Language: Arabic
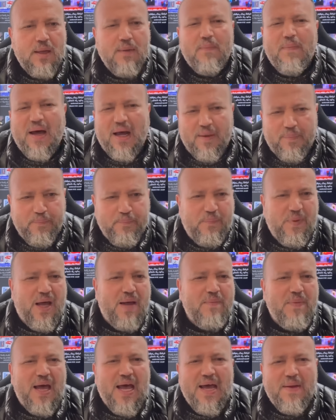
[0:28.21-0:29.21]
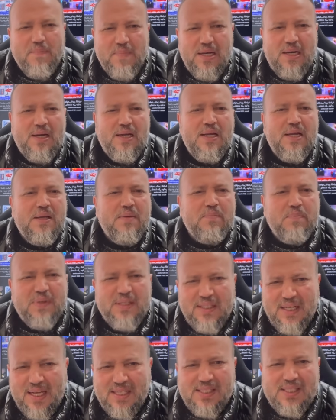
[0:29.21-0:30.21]
ما ربما عمل
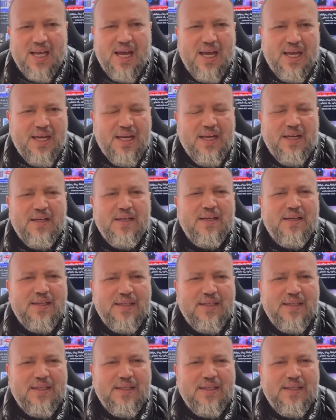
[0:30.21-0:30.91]
بالنصائح